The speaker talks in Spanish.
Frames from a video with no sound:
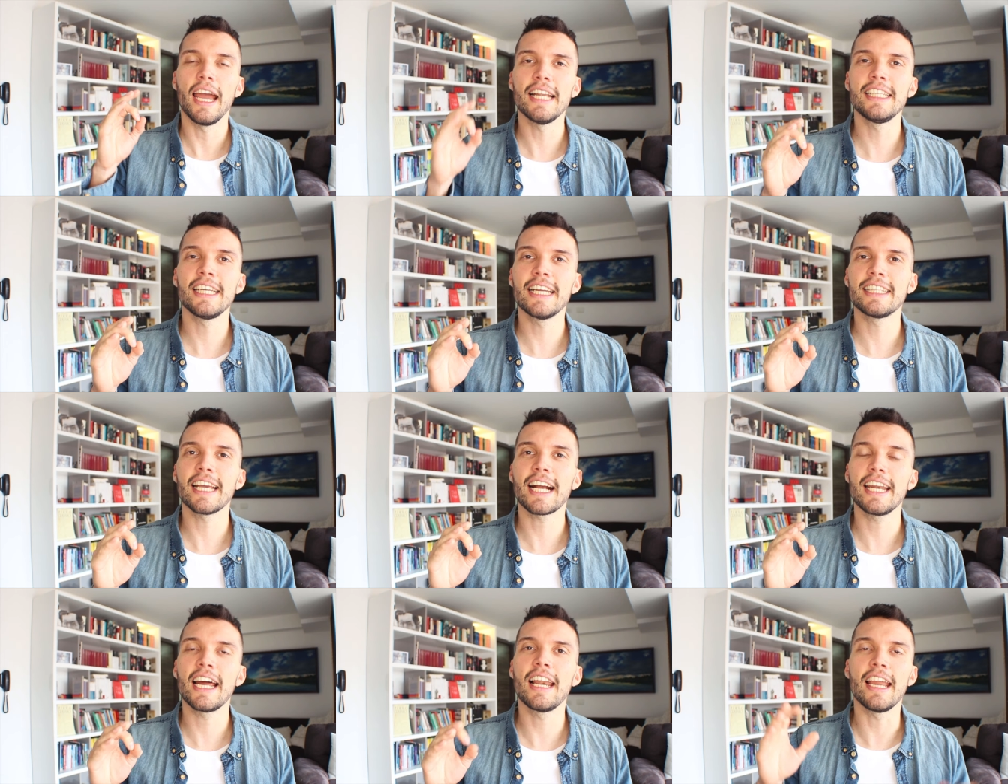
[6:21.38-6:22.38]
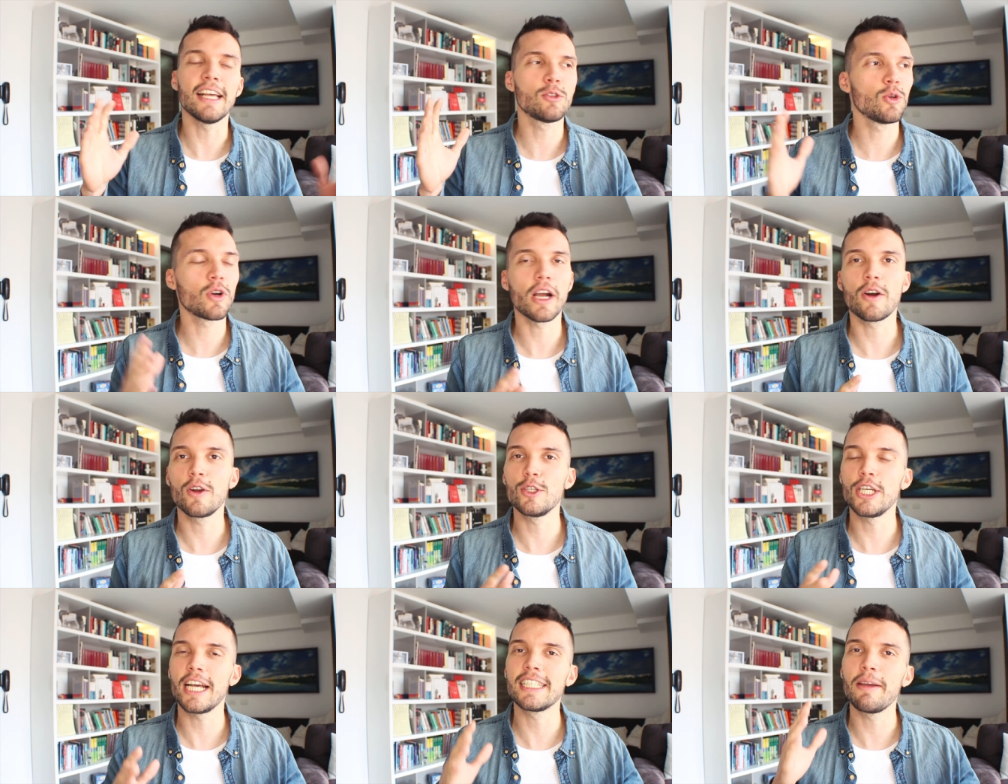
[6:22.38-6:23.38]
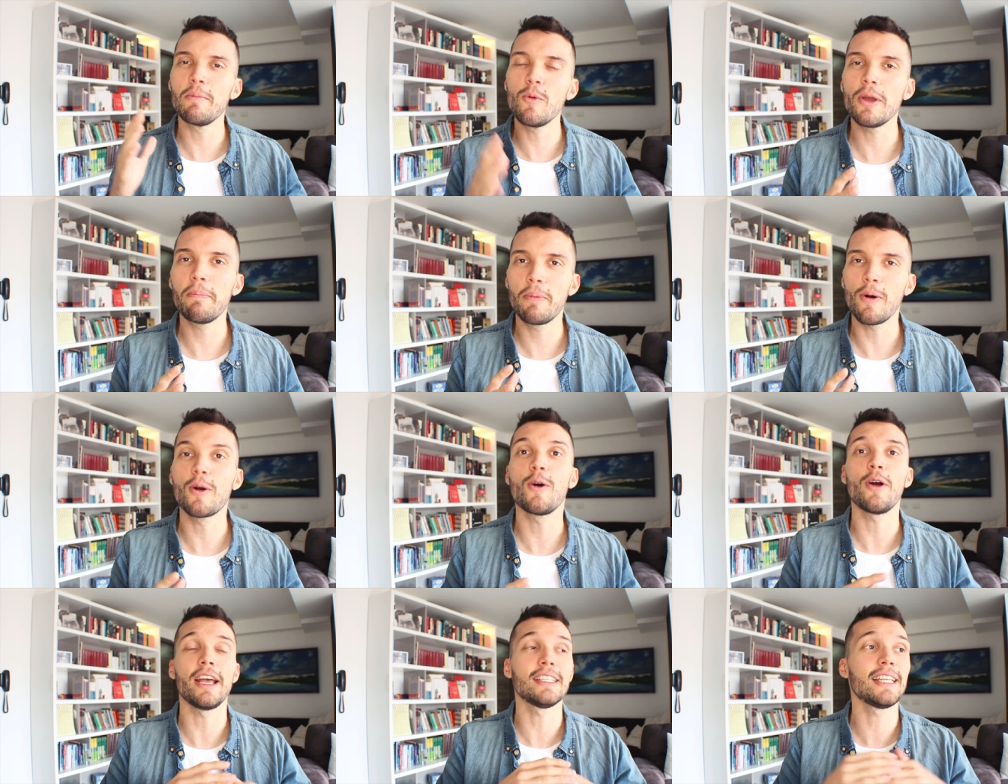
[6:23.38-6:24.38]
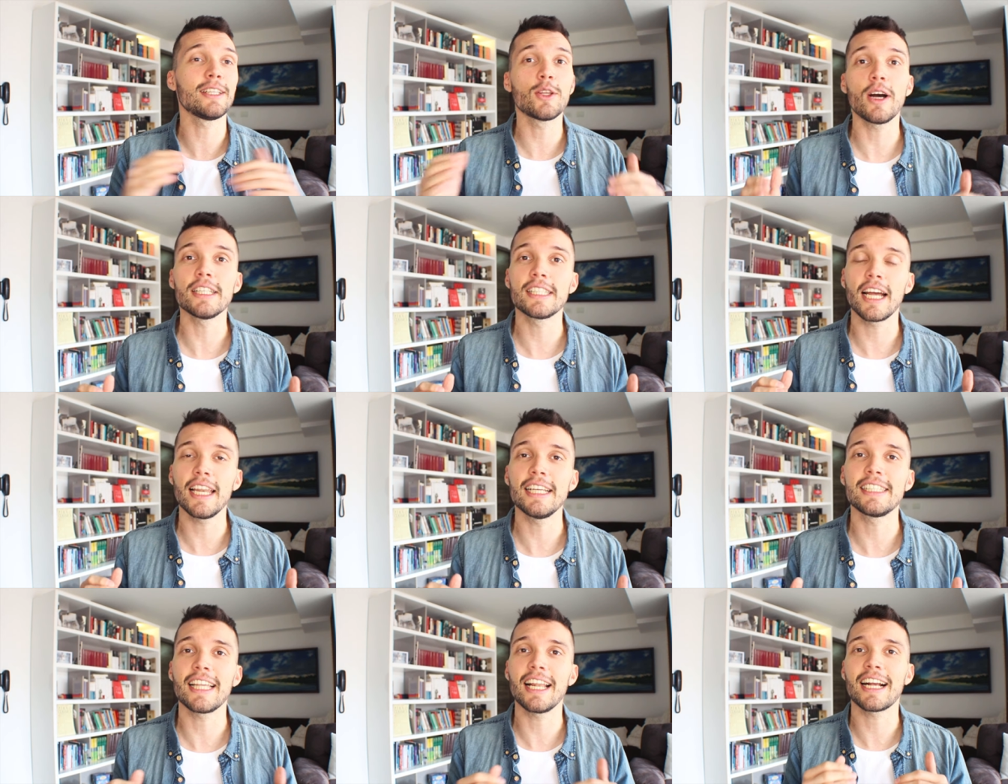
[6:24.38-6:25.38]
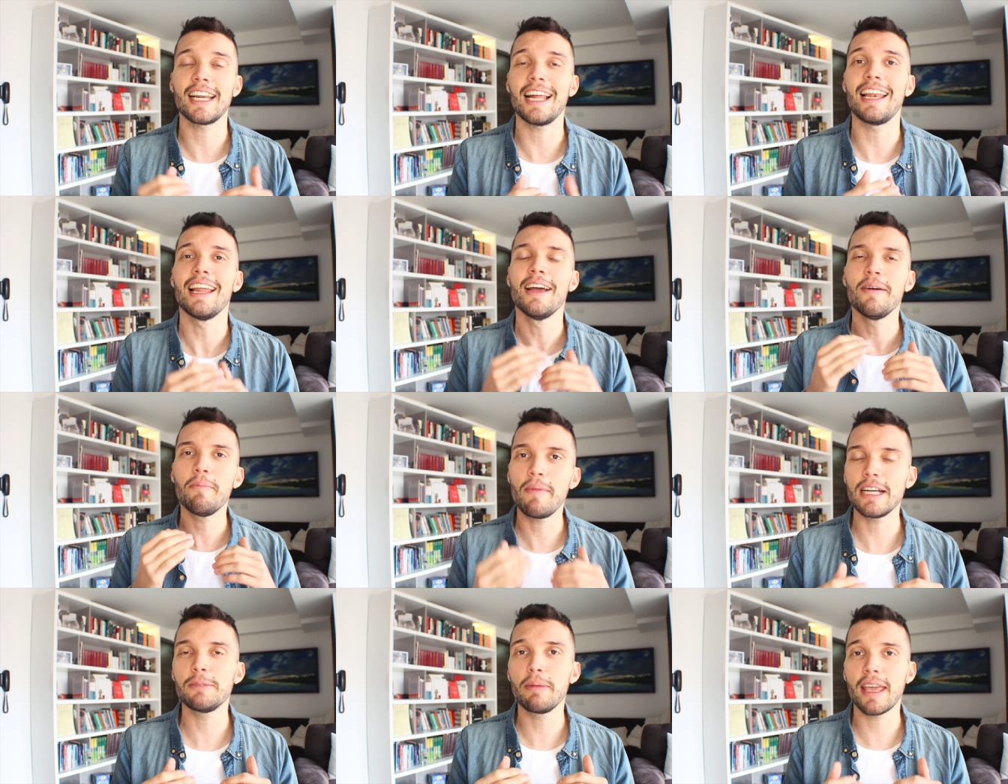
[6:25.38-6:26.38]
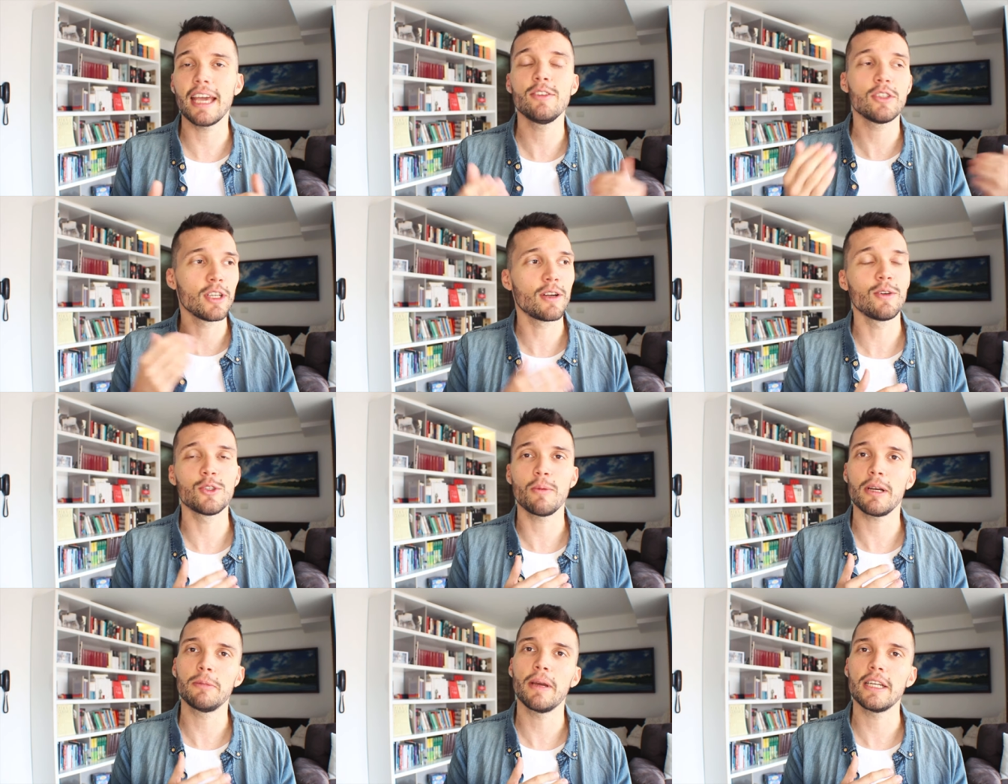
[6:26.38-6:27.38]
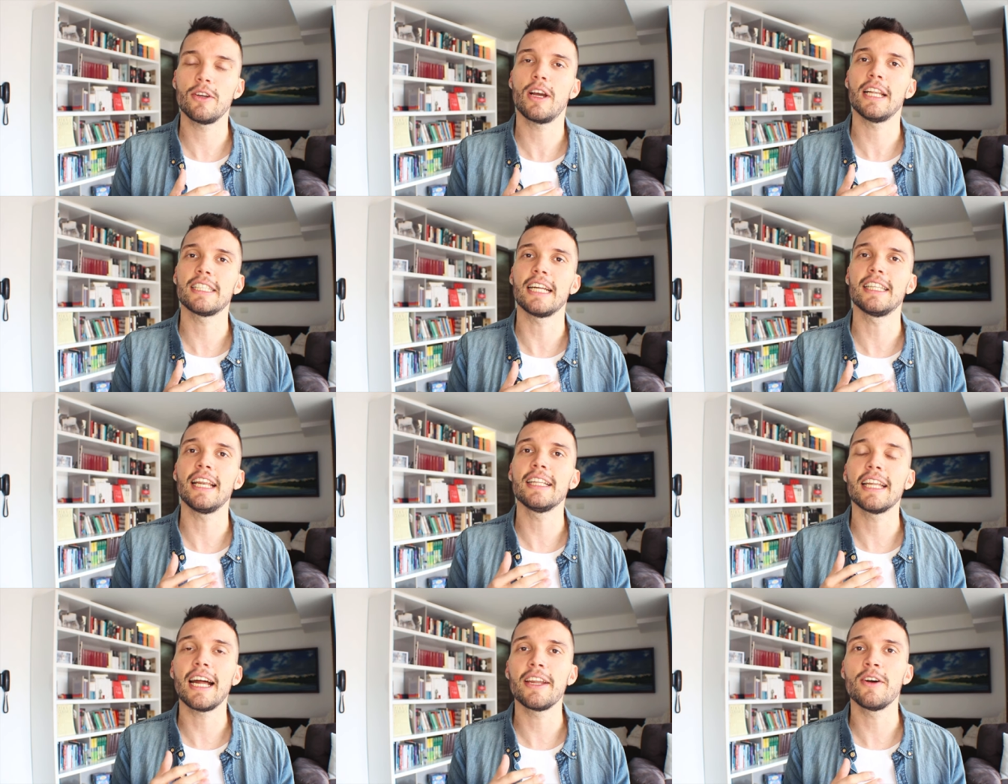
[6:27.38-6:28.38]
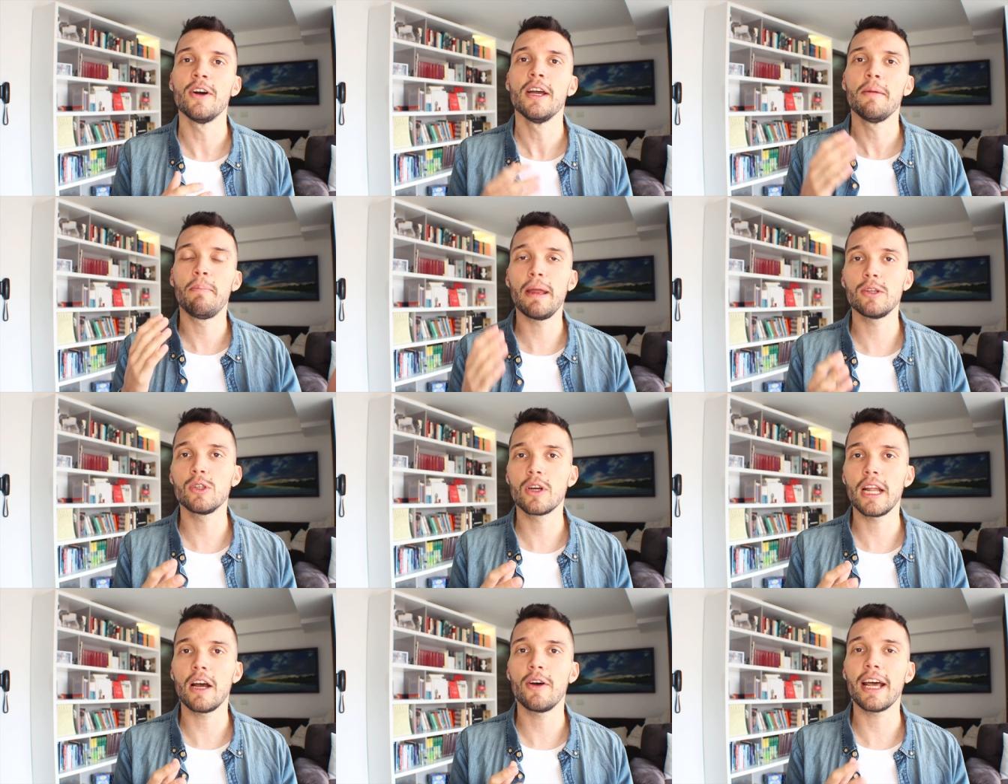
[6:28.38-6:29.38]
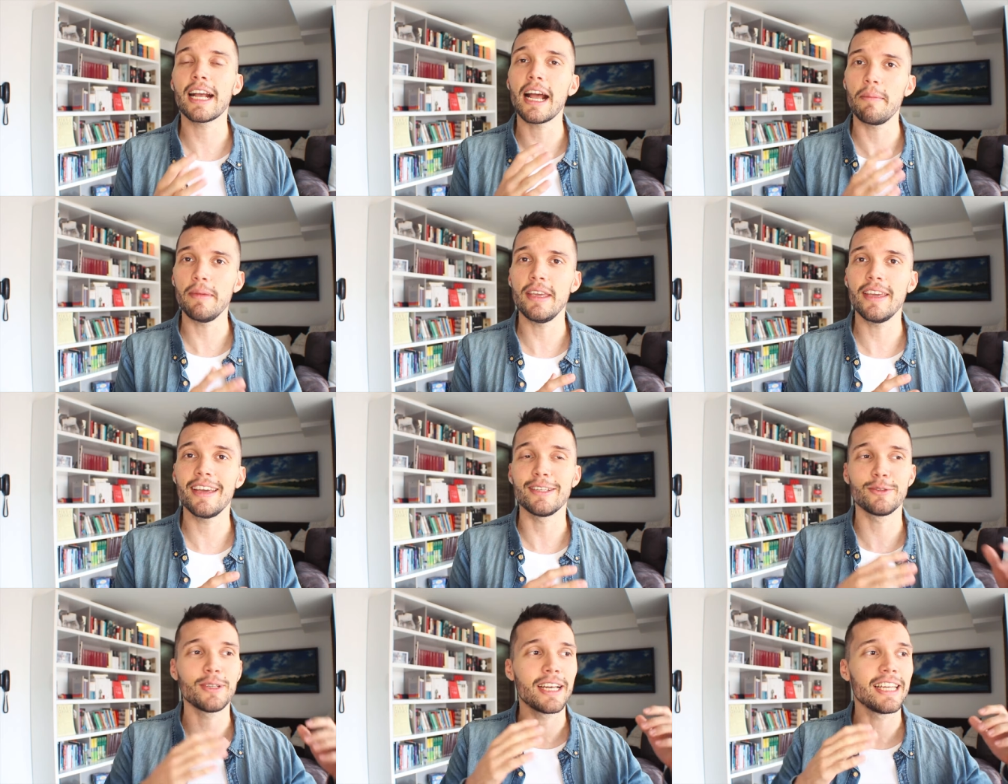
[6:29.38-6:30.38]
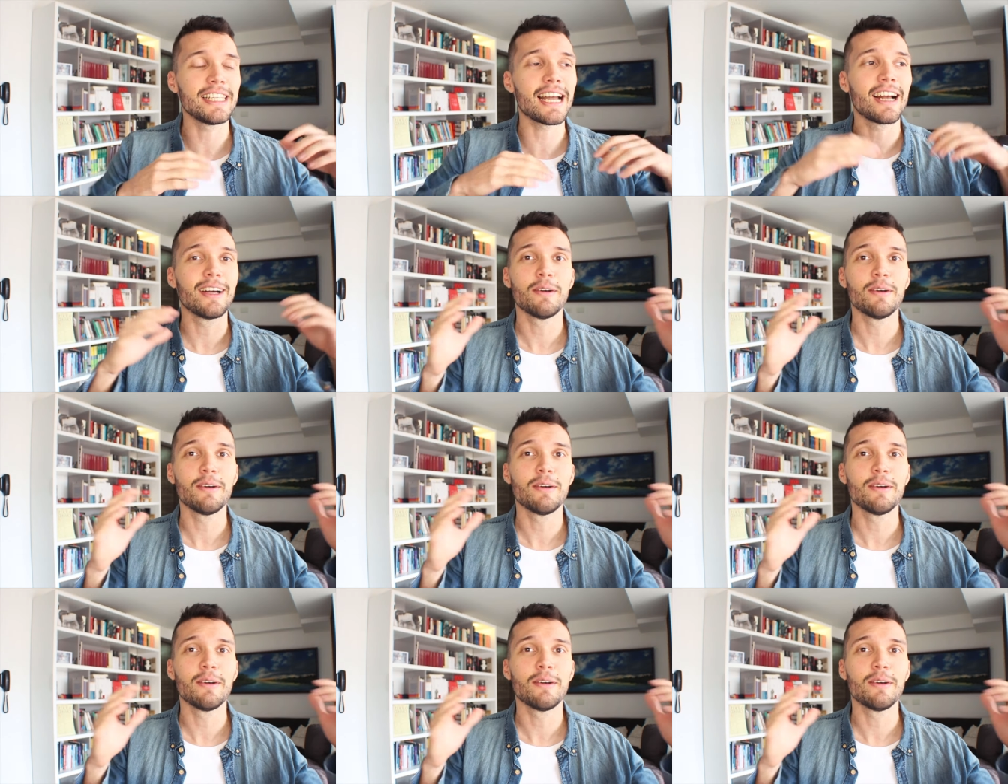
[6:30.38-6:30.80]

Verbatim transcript: El siguiente canal es uno que conocí hace muy poco, es de toda esta lista el canal más pequeño, es incluso más pequeño que el estante literario, pero su creadora Camille es una niña